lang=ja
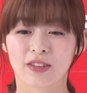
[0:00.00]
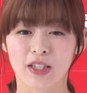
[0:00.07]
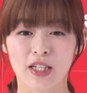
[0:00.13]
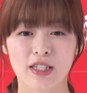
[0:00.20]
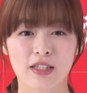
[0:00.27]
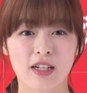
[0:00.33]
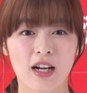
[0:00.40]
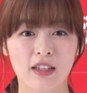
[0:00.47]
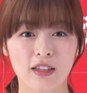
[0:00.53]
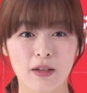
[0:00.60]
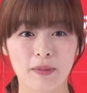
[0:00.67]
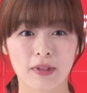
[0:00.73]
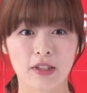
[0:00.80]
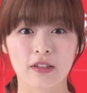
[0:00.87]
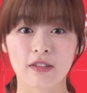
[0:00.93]
私が
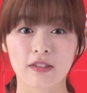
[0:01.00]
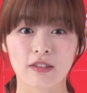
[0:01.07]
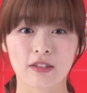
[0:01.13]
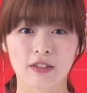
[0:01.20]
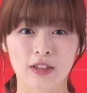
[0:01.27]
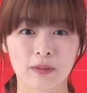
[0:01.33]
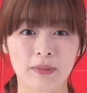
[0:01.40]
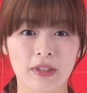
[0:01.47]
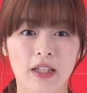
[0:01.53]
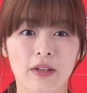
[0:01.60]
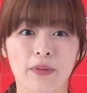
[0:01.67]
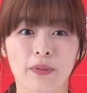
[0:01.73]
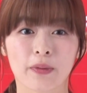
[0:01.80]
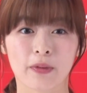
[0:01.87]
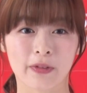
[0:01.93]
食べた雪見
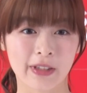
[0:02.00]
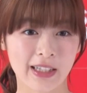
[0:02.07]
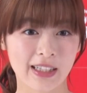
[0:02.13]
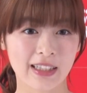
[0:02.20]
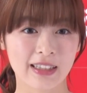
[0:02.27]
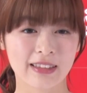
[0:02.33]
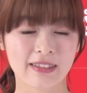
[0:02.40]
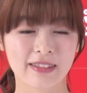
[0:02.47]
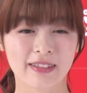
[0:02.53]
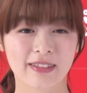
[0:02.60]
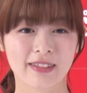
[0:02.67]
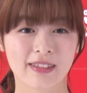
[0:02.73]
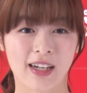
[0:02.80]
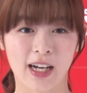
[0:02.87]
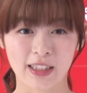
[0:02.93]
大福は
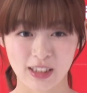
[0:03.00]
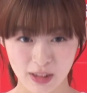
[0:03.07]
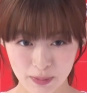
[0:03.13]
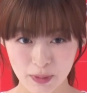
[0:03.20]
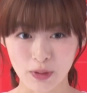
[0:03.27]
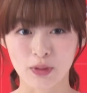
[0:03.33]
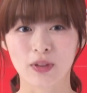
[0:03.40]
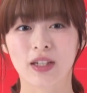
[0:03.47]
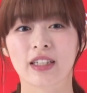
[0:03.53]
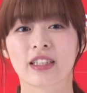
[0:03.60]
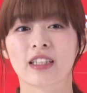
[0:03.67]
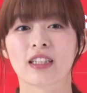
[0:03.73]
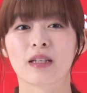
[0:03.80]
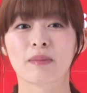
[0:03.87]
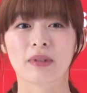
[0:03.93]
はちびょう
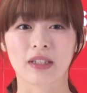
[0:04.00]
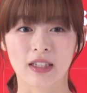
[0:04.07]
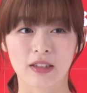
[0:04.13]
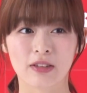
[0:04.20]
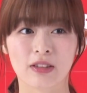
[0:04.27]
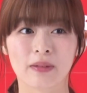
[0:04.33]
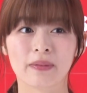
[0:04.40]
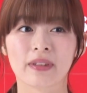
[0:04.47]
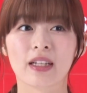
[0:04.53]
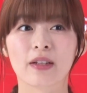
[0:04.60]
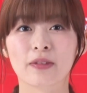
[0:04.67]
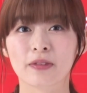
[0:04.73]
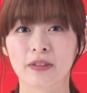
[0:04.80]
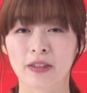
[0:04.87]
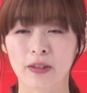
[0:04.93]
温めた雪見
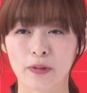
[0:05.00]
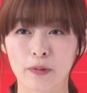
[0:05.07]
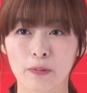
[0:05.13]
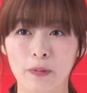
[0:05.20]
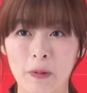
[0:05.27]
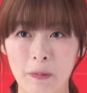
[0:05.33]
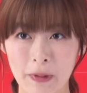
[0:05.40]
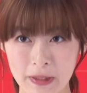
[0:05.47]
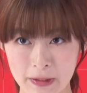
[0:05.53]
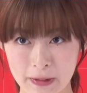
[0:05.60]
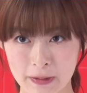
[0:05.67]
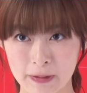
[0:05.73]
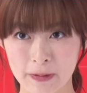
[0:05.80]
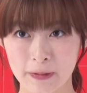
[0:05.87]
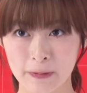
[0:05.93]
大福だと思いま
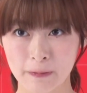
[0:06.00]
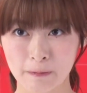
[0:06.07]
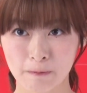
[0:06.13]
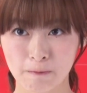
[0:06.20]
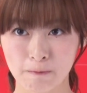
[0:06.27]
す。